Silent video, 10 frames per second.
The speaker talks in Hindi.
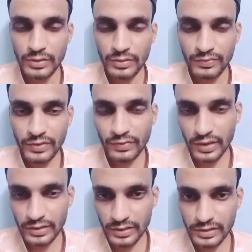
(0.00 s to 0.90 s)
फिर
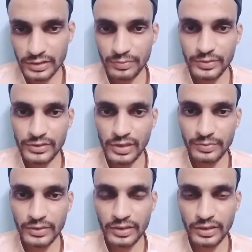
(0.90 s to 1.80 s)
वहाँ के एसीपी साहब
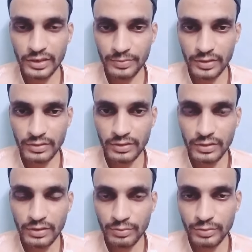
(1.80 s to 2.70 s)
के कहने पर
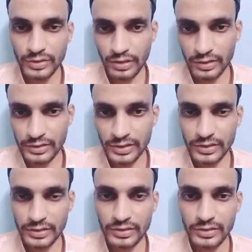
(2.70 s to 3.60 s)
मुझे रिलीज़ कर
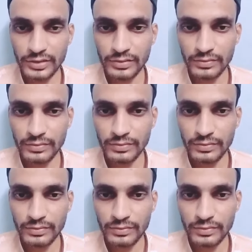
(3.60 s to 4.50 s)
देते हैं
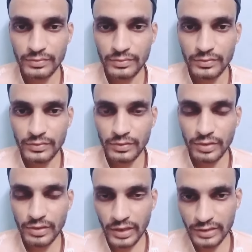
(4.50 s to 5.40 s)

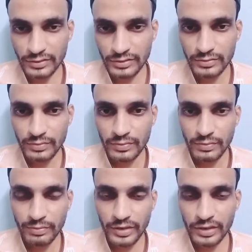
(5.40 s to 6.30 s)
और आज
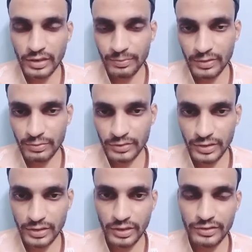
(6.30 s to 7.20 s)
मेरे घर पर मुझे
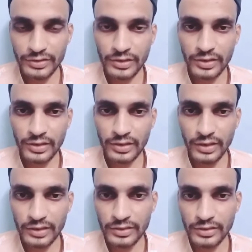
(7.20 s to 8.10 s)
ही अरेस्ट करने के लिए
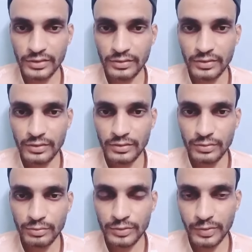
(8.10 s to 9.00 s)
आते हैं
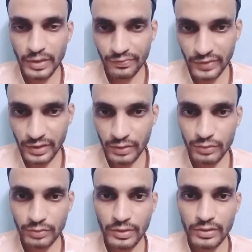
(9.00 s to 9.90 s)
मुझ पर एफ
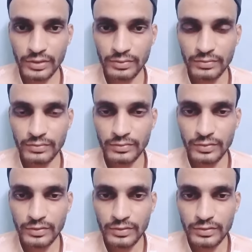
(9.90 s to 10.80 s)
हुई बोलकर
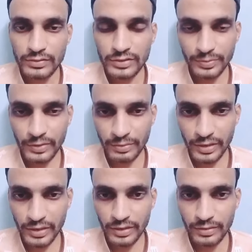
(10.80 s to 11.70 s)
जबकि
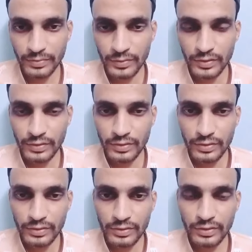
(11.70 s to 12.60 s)
मैंने
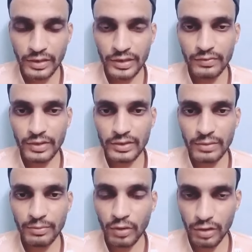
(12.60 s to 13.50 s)
ना ही वहाँ का
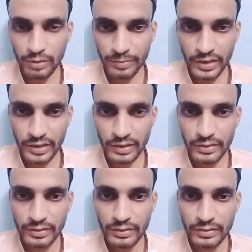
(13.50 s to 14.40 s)
माहौल बिगाड़ा
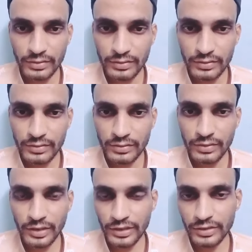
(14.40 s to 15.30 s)

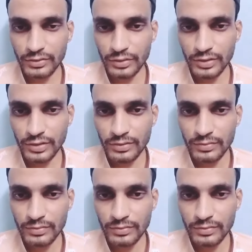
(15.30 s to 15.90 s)
ना ही कोई